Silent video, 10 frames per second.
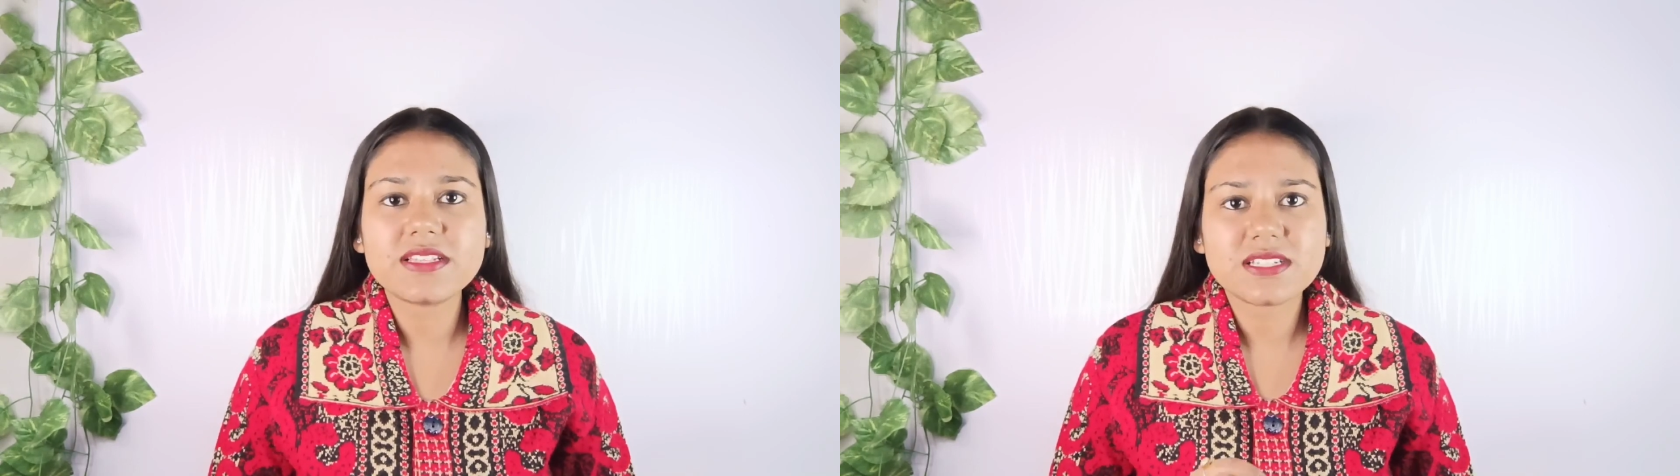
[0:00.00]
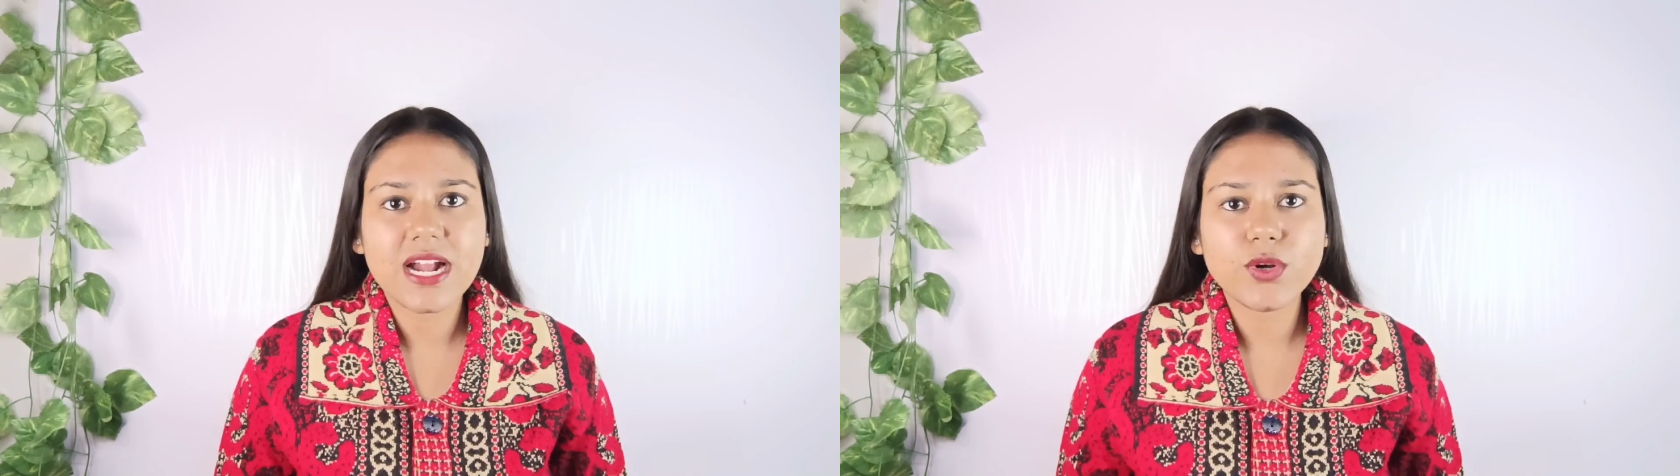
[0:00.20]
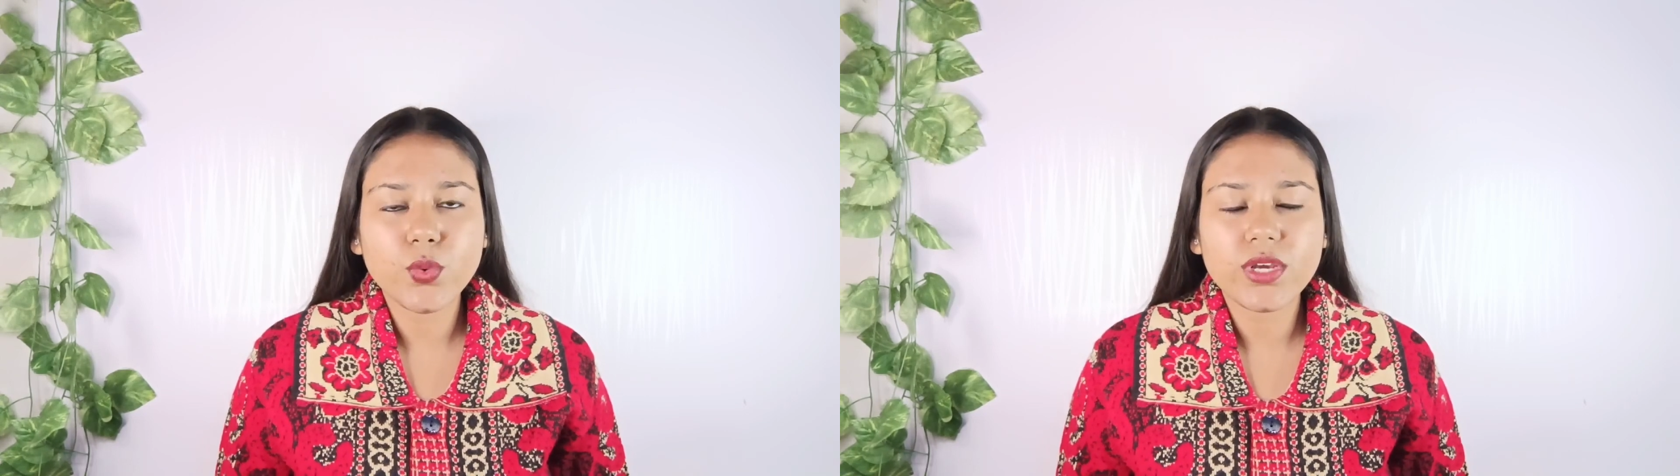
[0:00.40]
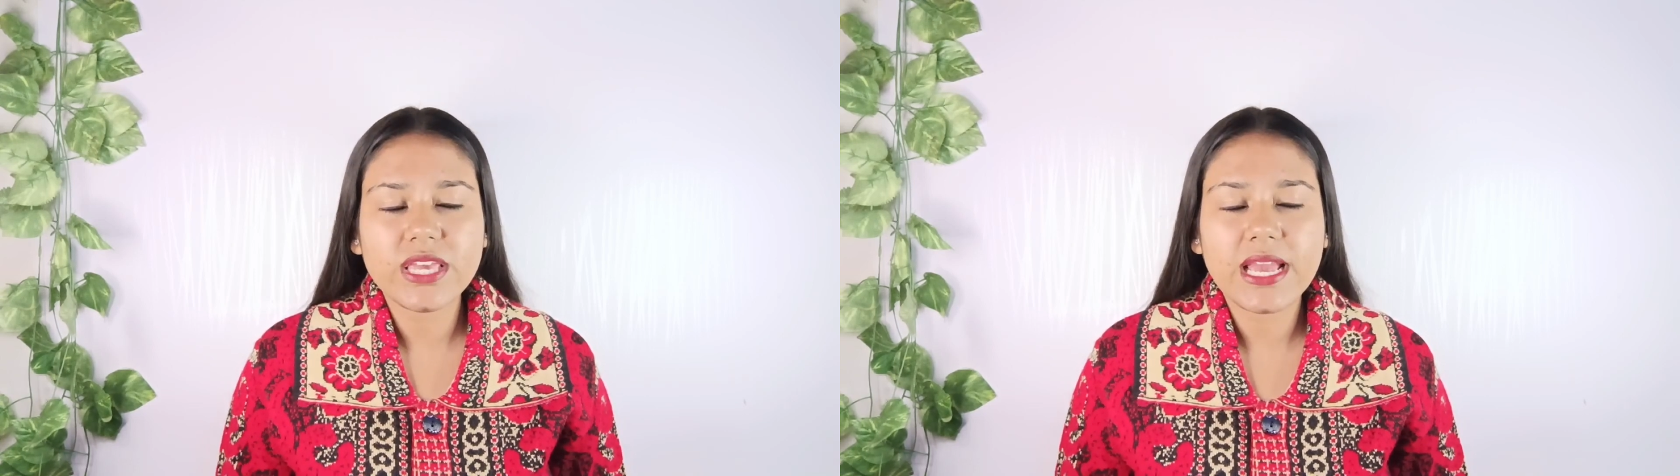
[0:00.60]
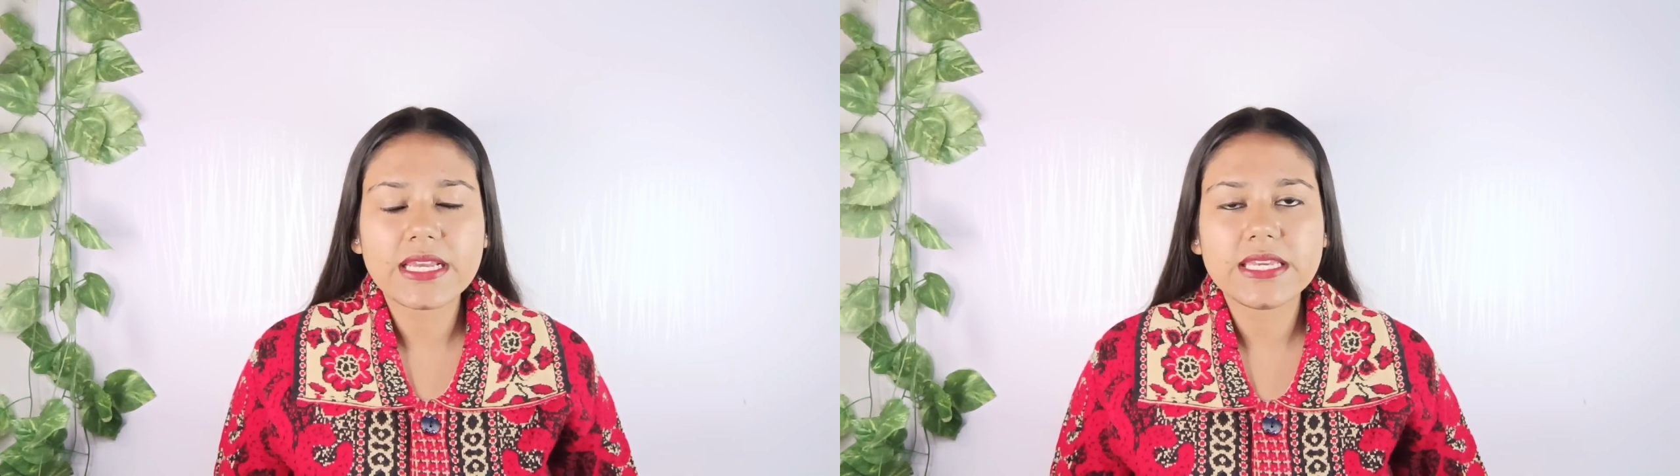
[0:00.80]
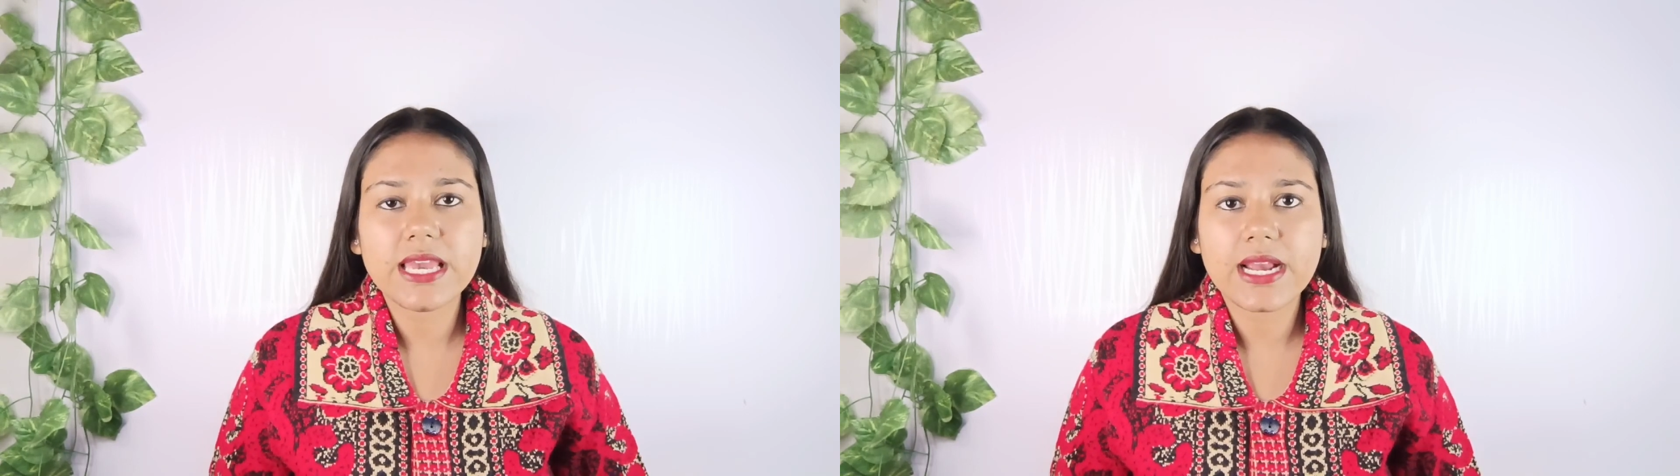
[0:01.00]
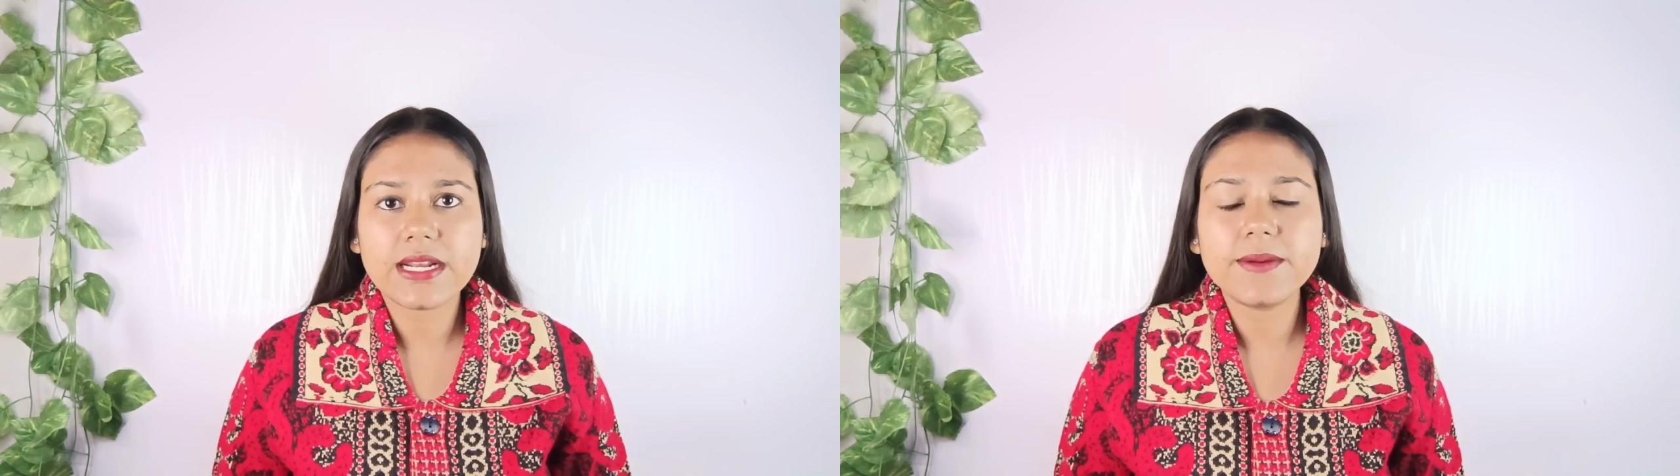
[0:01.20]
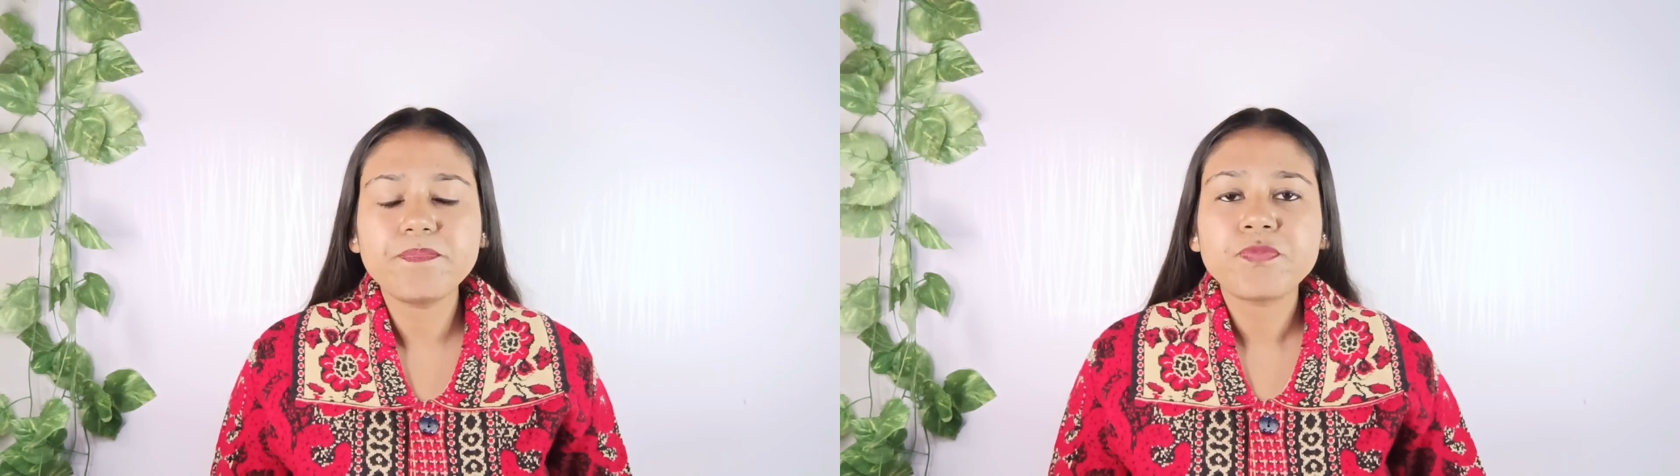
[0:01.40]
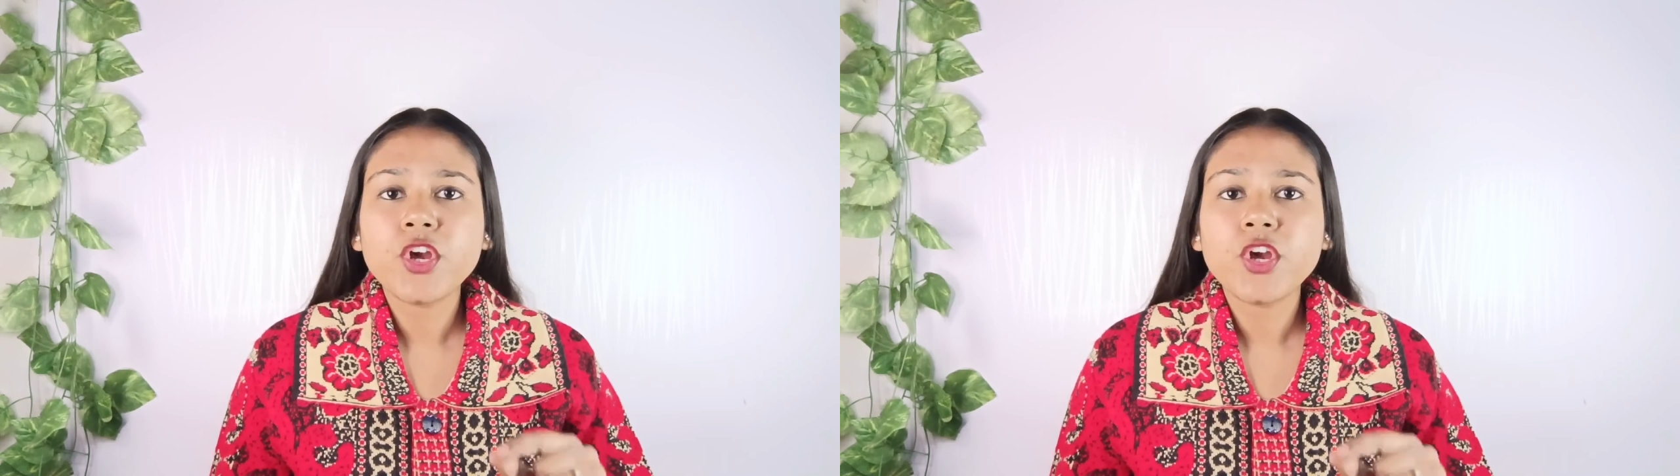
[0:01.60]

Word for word: स्टार्ट हो गई है आपकी एक्ने